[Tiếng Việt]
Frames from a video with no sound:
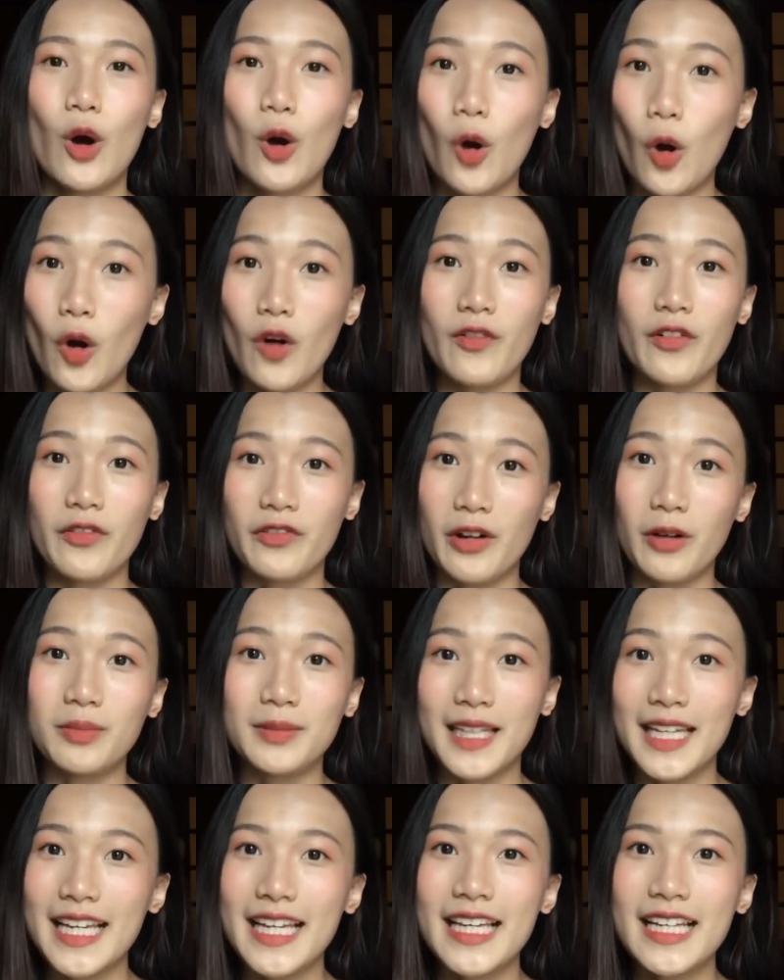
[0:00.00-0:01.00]
ngồi vào
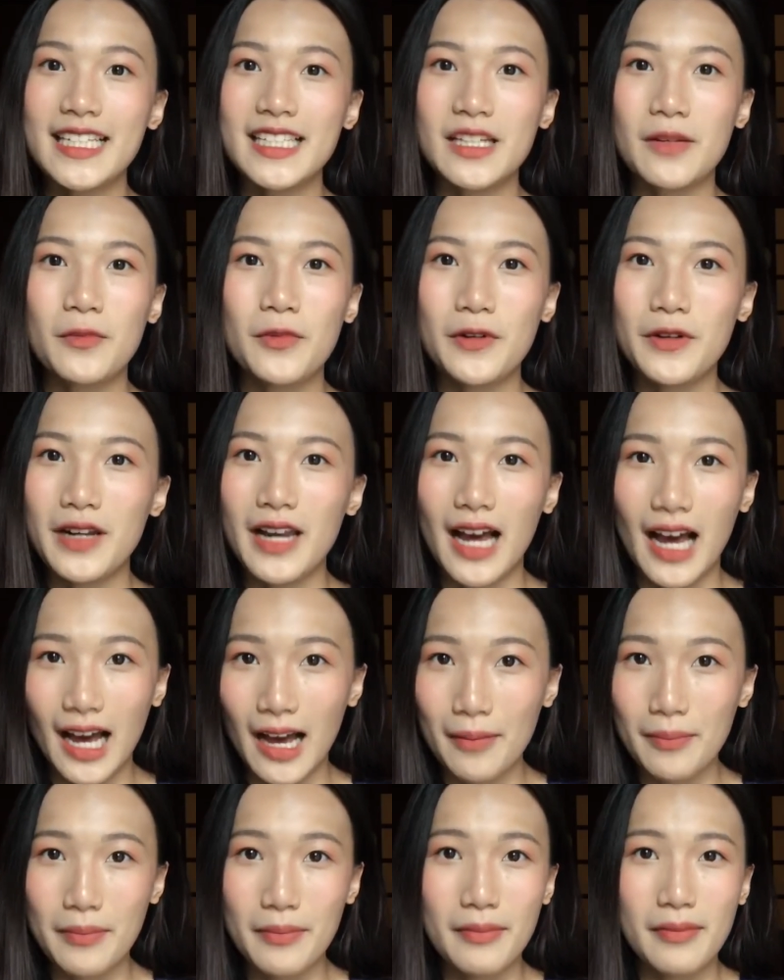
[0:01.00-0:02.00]
phòng thi xong rồi
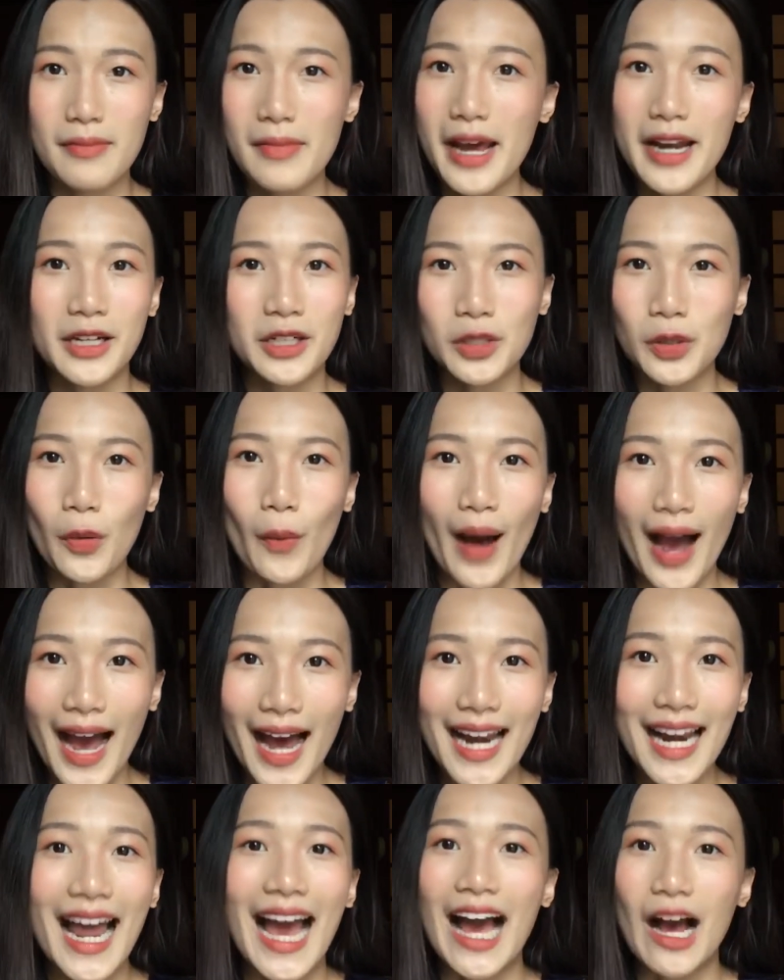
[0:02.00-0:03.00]
là mệt
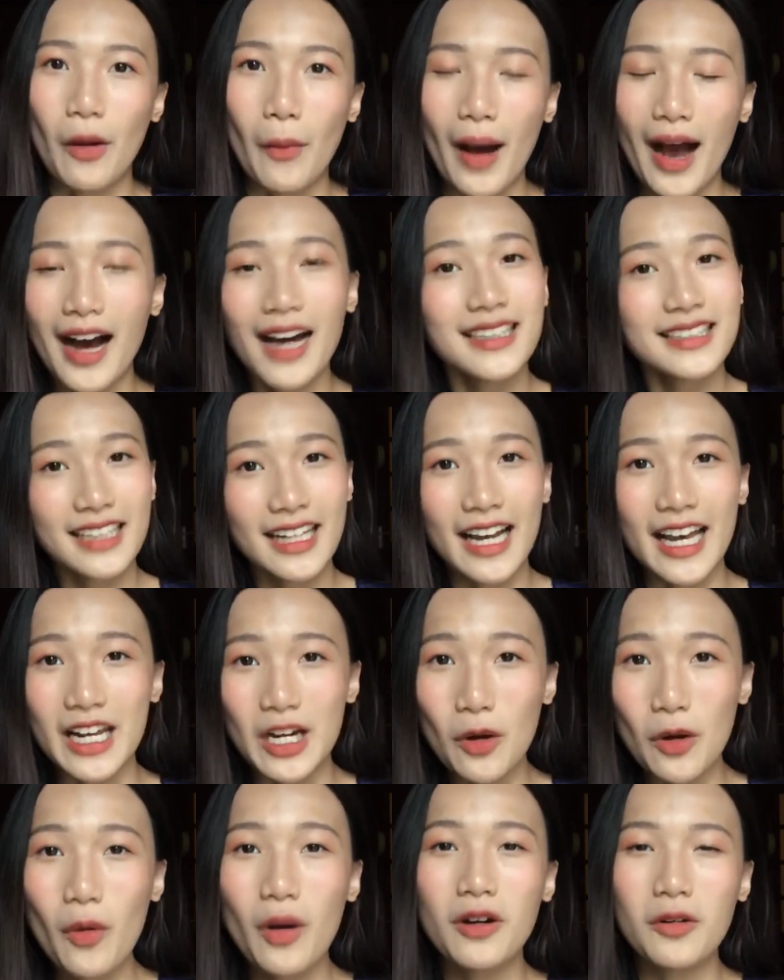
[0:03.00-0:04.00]
quá lạ quá ngất ra
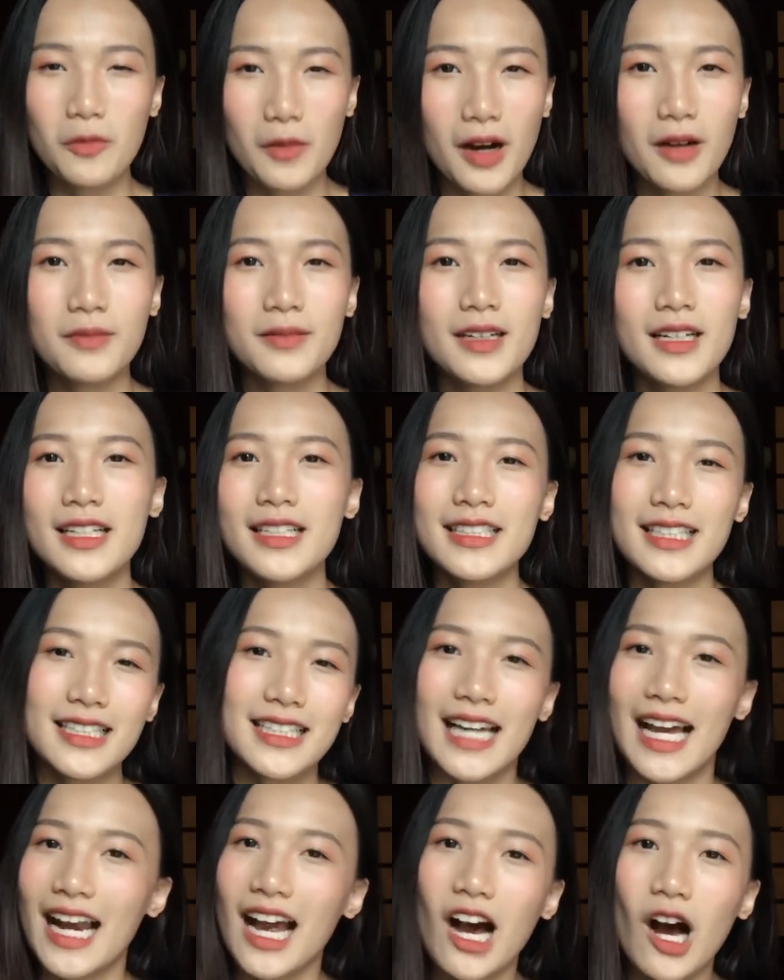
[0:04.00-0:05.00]
đấy luôn đúng không
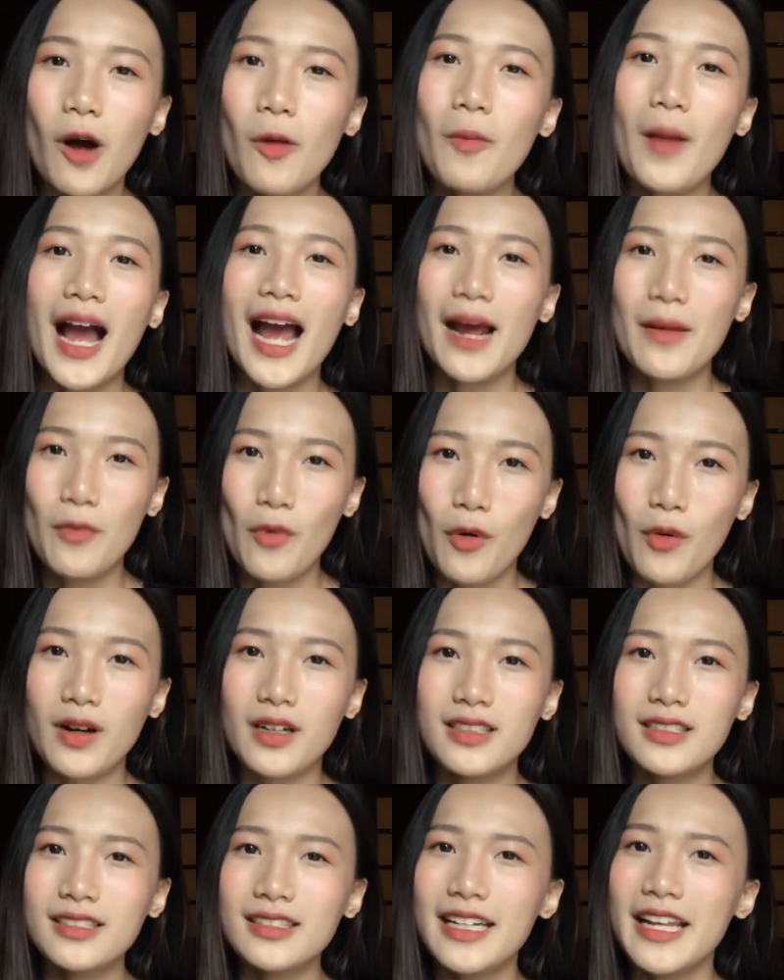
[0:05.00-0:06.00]
chắc chắn là không ai
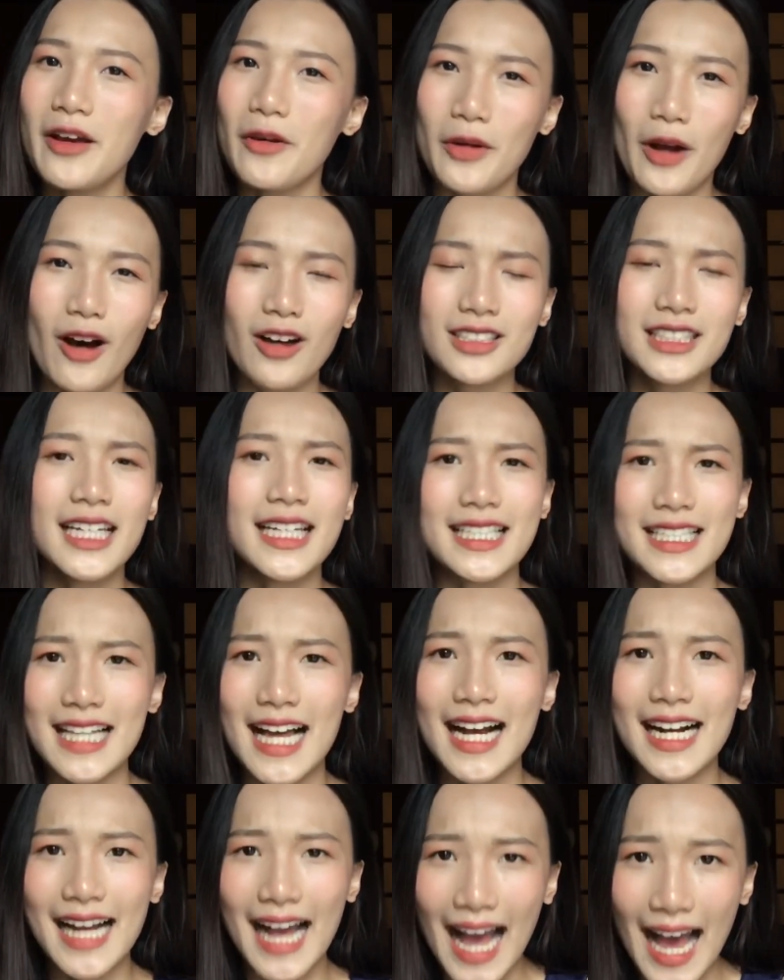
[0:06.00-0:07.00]
muốn điều đó xảy
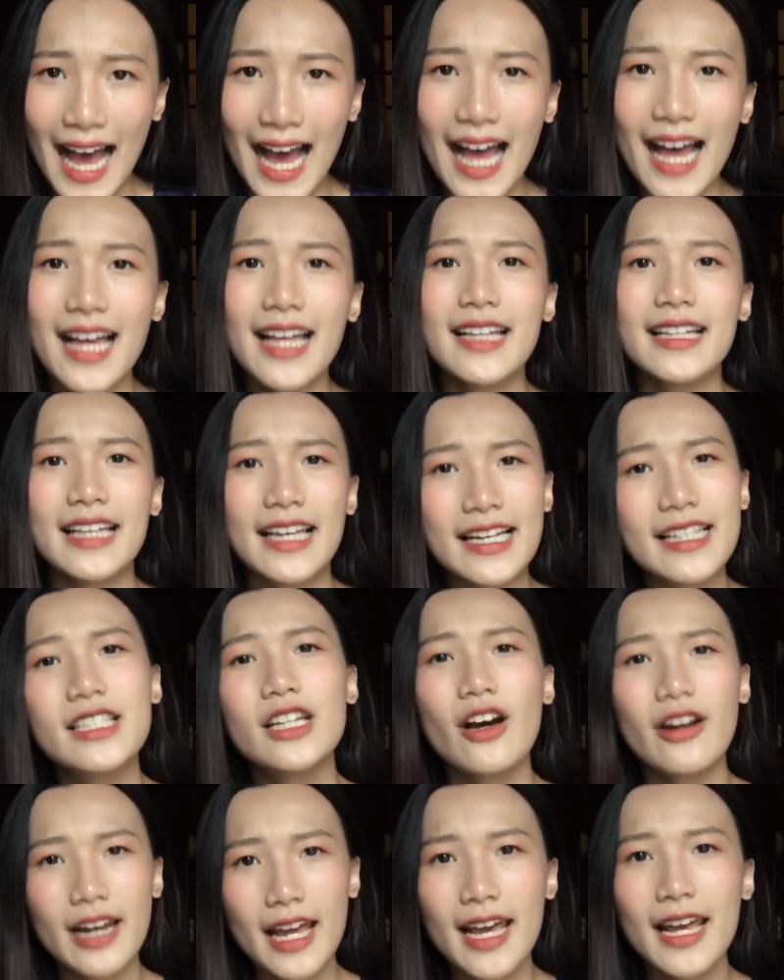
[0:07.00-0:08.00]
ra cả thế
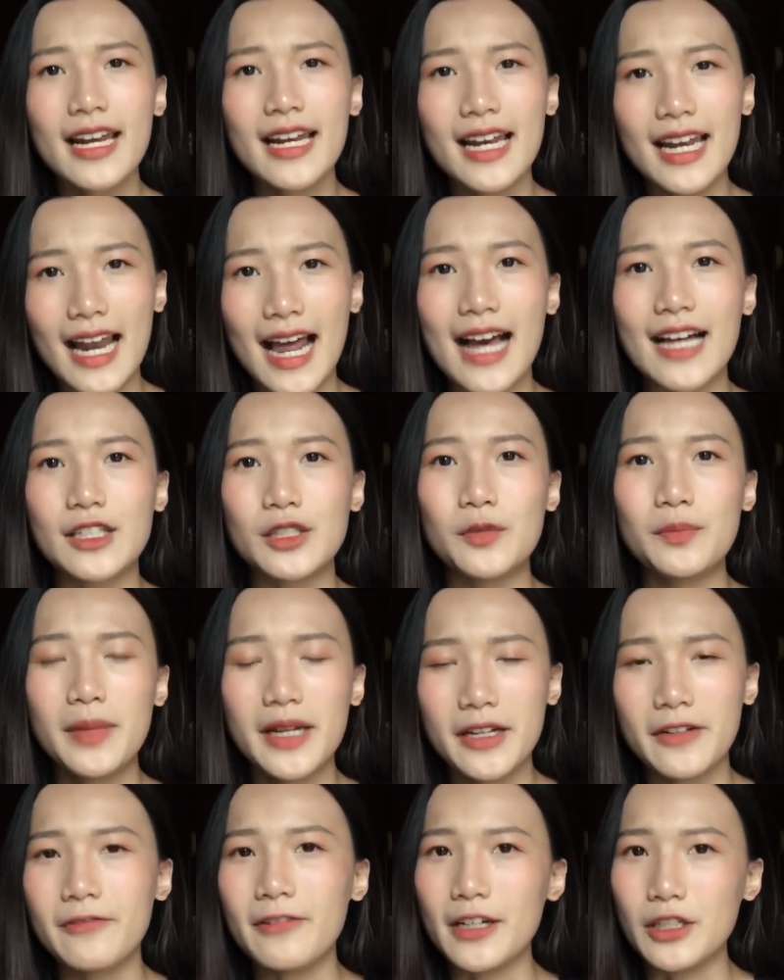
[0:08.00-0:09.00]
cho nên là chúng
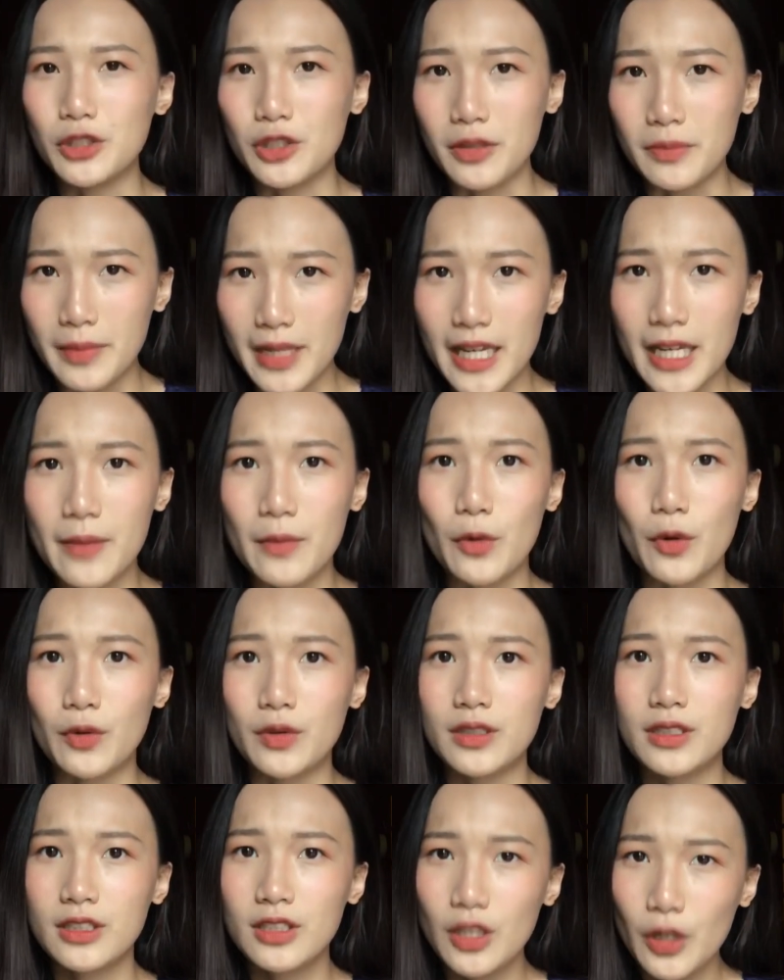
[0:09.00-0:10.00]
mình phải chuẩn bị một
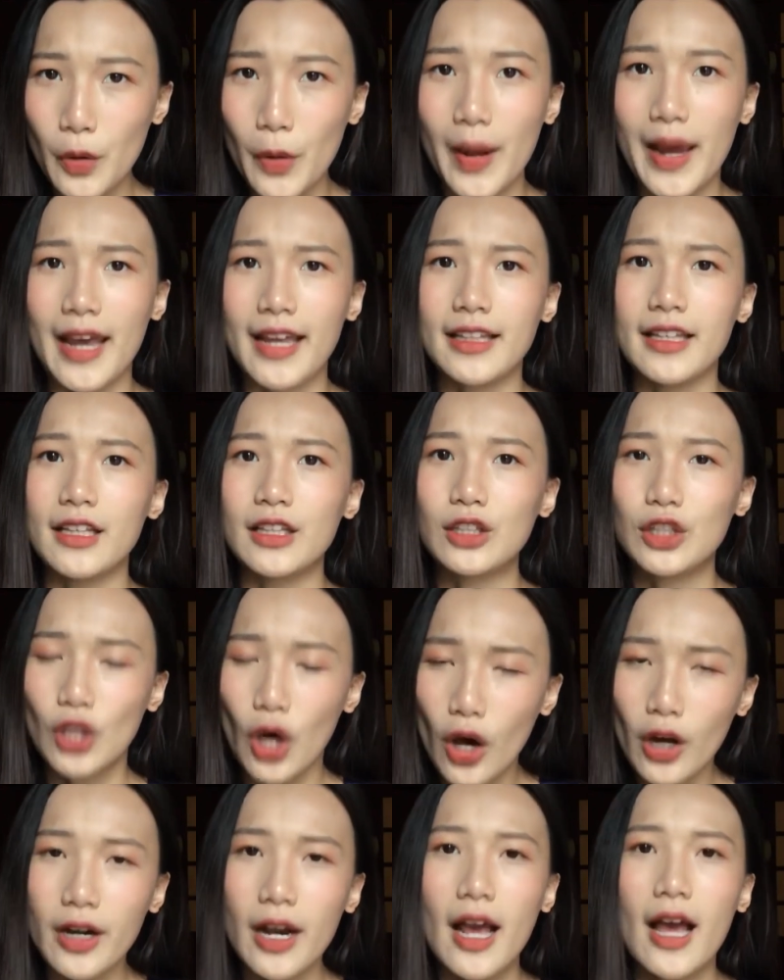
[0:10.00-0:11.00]
sức khỏe thật
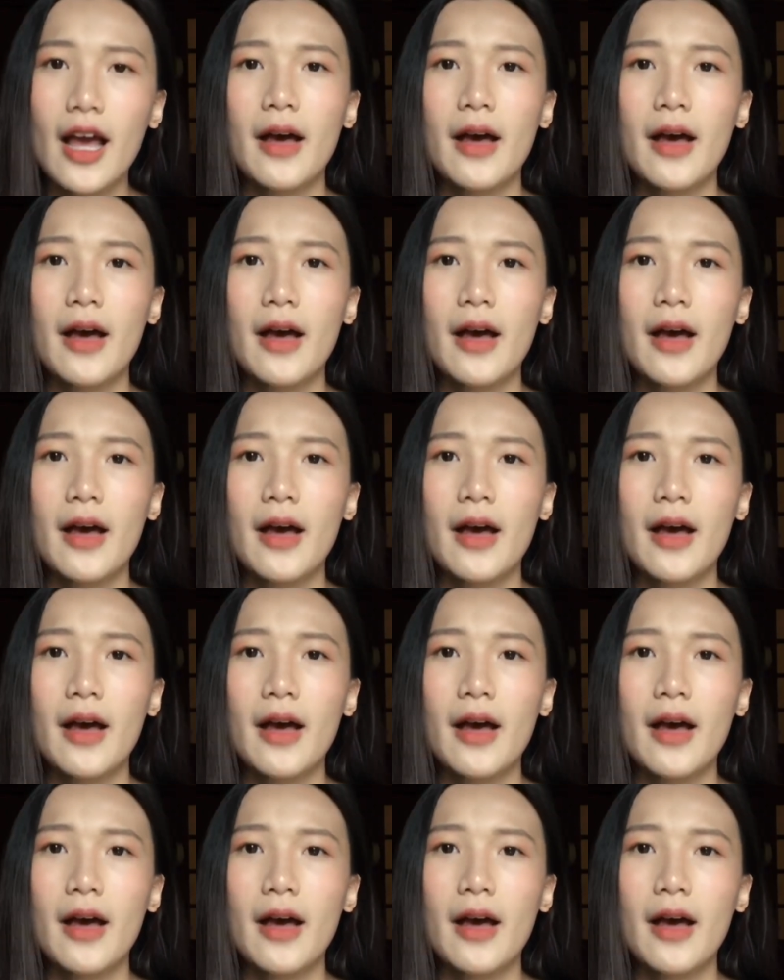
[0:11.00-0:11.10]
tốt